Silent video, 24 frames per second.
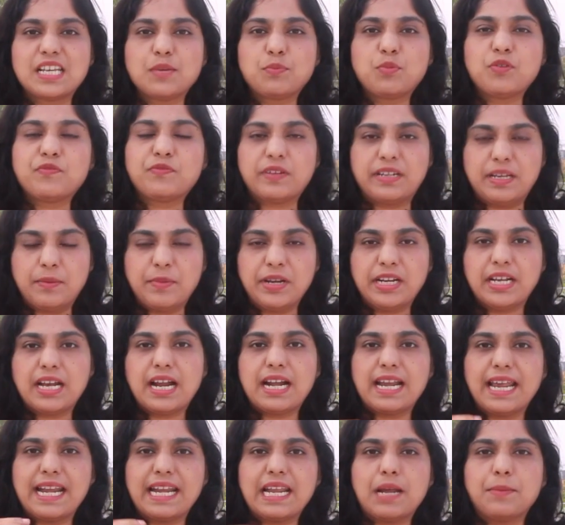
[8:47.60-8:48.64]
டைப் ஆஃப் டெபிட்
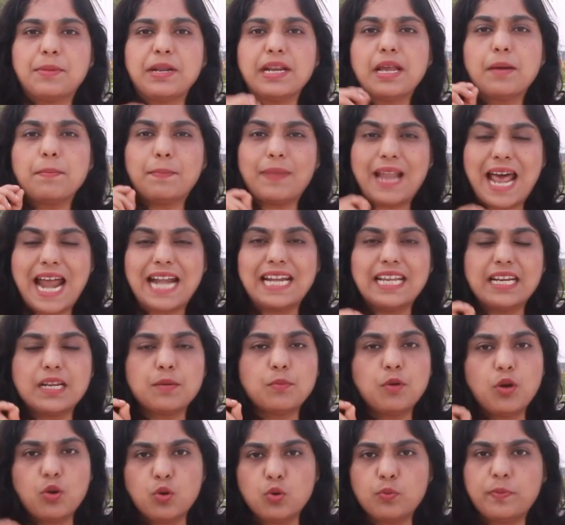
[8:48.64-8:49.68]
கார்டு என்ன அப்படின்னா
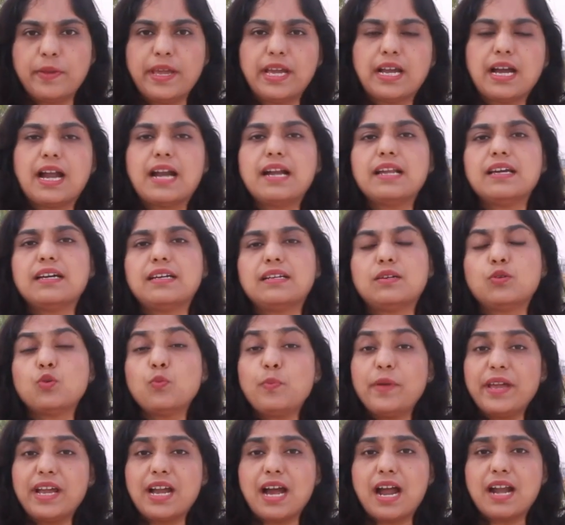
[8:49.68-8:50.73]
பிளாட்டினம் ரூபே கார்டு
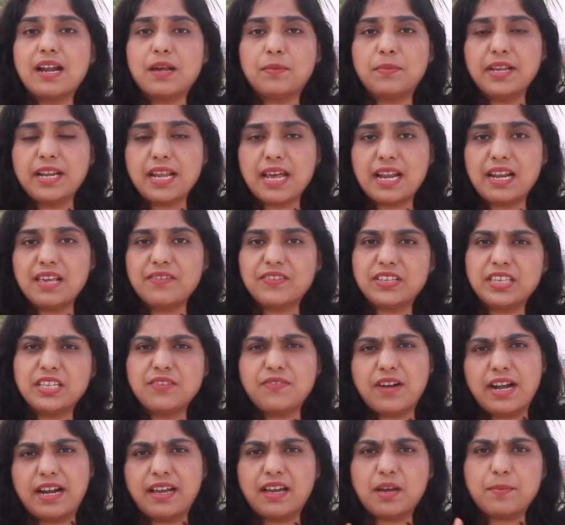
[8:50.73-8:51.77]
ரூபே கார்டு அப்படின்னாலே வந்து
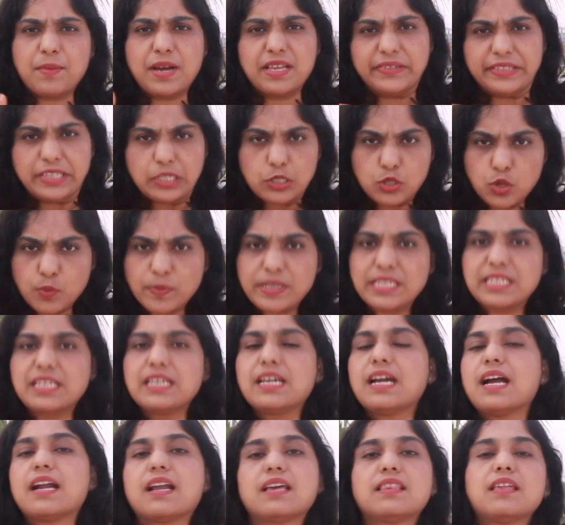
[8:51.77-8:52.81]
வழக்கமாக அது வந்து
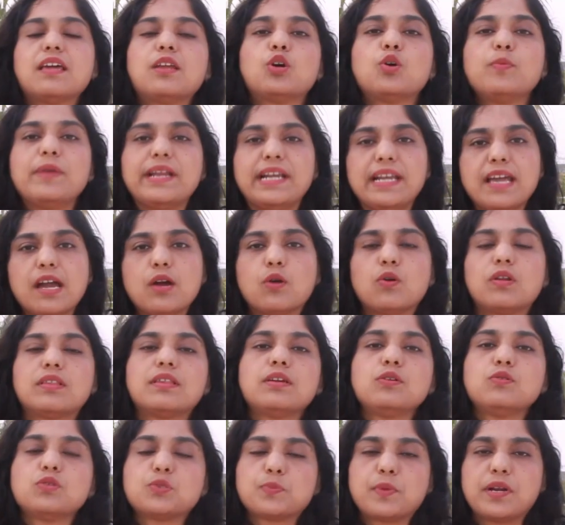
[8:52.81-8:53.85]
டொமஸ்டிக் கார்டாக தான் இருக்கும் இந்தியாக்குள்ளே
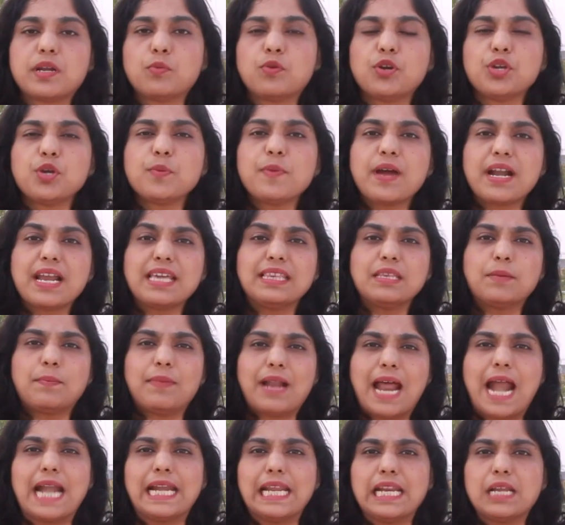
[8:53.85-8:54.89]
தான் யூஸ் பண்ண முடியும் ஆனால் இந்த
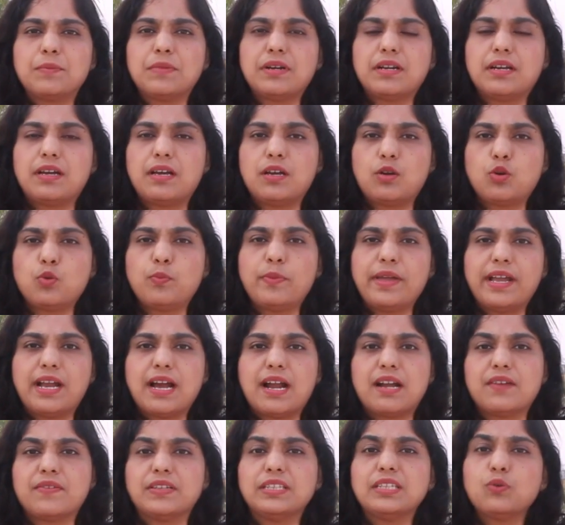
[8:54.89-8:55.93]
பிளாட்டினம் ரூபே
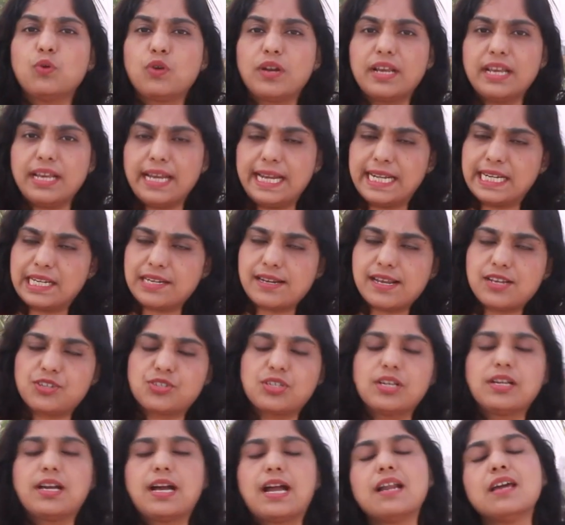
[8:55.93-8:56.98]
கார்டு வந்து ஒரு
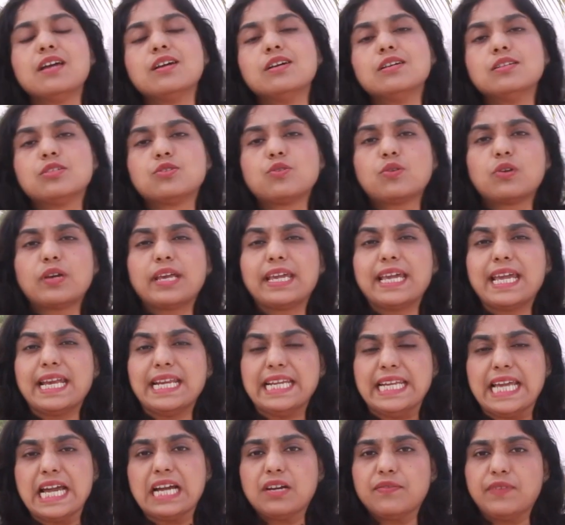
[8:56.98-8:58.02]
இன்டர்நேஷனல் கார்டு ஸோ நீங்கள்
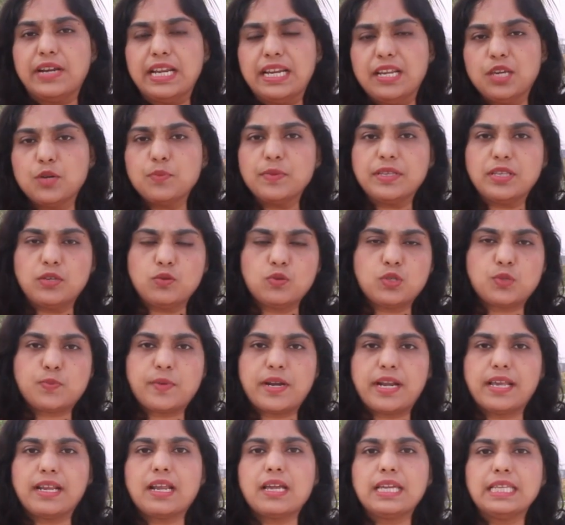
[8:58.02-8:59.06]
இந்தியாவுக்கு வெளியிலையும் இதை யூஸ்
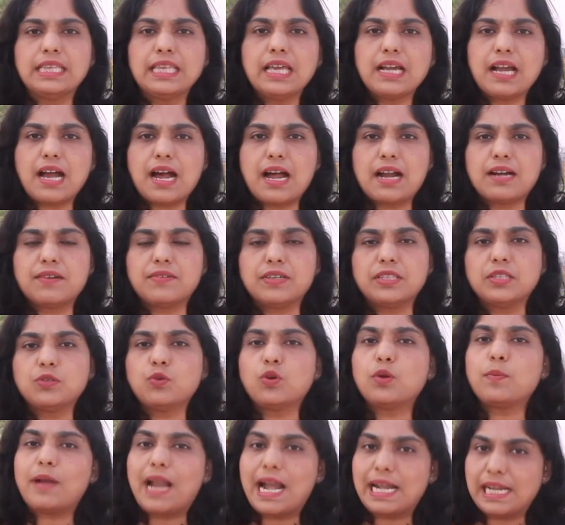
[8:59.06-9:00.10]
பண்ணிக்கலாம் இந்த கார்டு வந்து
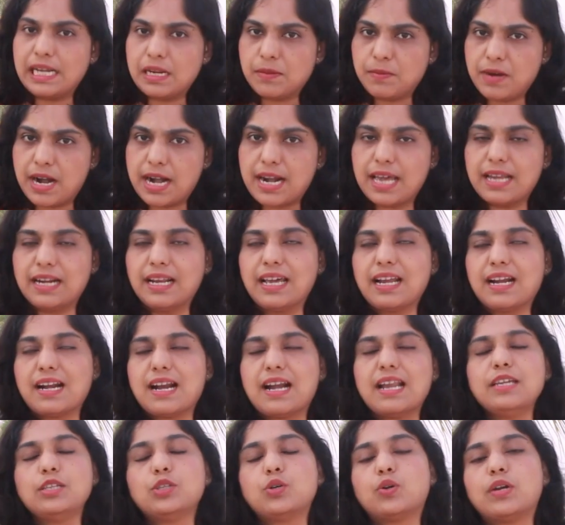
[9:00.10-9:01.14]
ஒரு பிளாட்டினம் கார்டாக
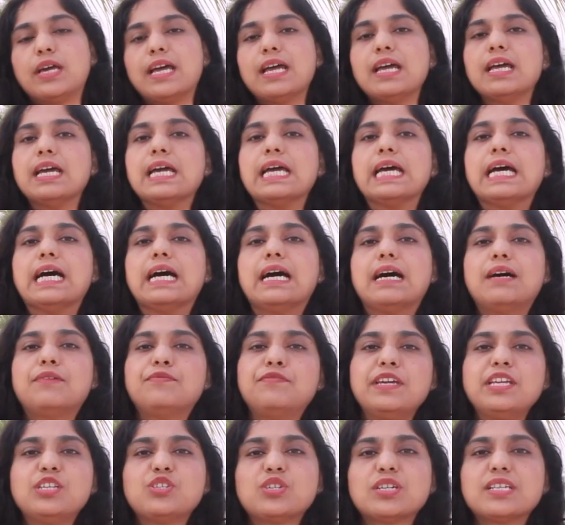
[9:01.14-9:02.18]
இருக்கிறனால இதோட
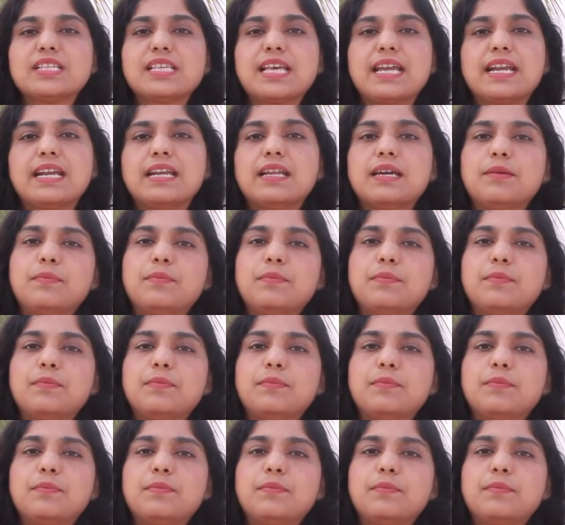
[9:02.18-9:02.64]
ஃபீச்சர்ஸ் அண்ட்